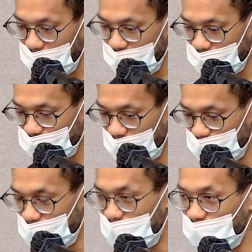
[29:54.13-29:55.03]
那虽然
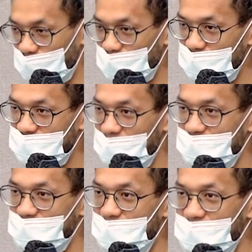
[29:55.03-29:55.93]
说我们团队在
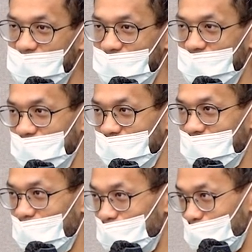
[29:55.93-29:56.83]
这个，你
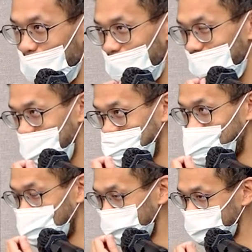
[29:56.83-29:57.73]
看我我今年
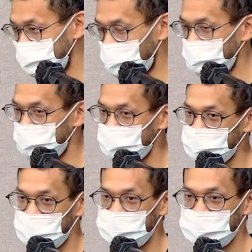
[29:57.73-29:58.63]
等于是第三年
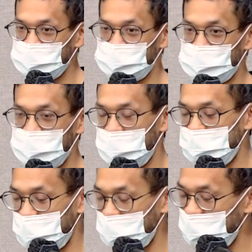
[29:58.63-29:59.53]
延伸这个主题来
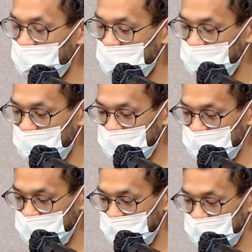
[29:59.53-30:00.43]
讲，那
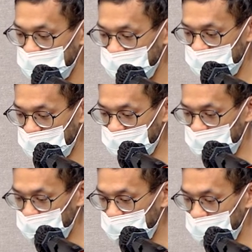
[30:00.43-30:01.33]
这这三年的
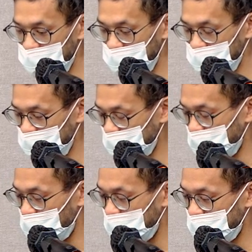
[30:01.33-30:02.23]
主题其实是
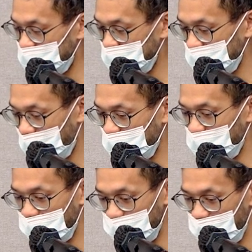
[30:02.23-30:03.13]
我们 calling
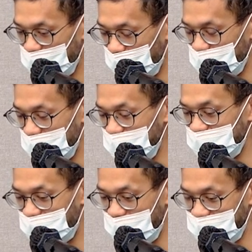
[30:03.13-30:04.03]
multi platform 一直
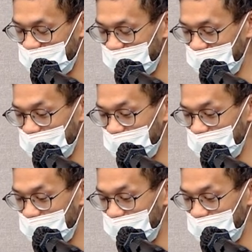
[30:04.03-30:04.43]
发展的一